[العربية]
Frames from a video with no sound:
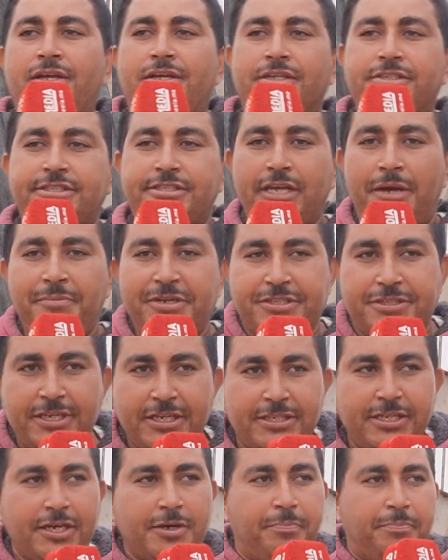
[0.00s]
يخصها
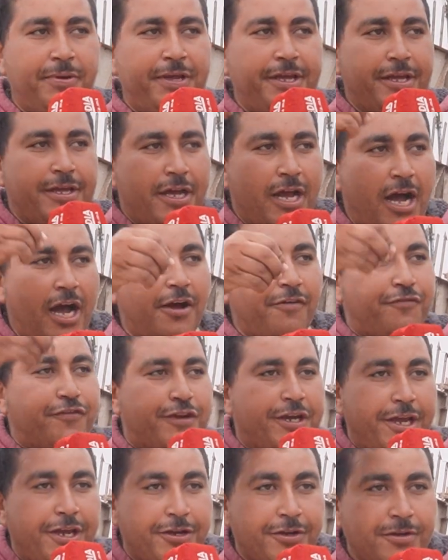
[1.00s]
ميدنا دي ربي
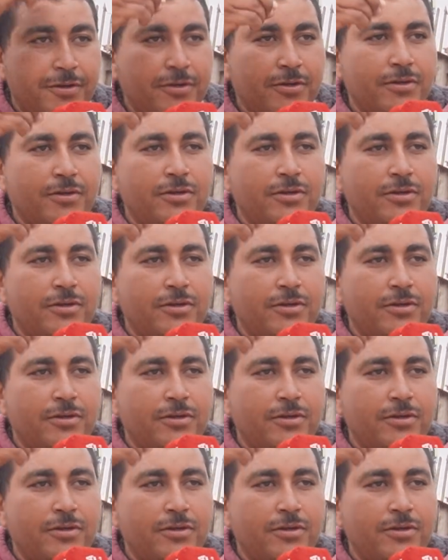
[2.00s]
احفكين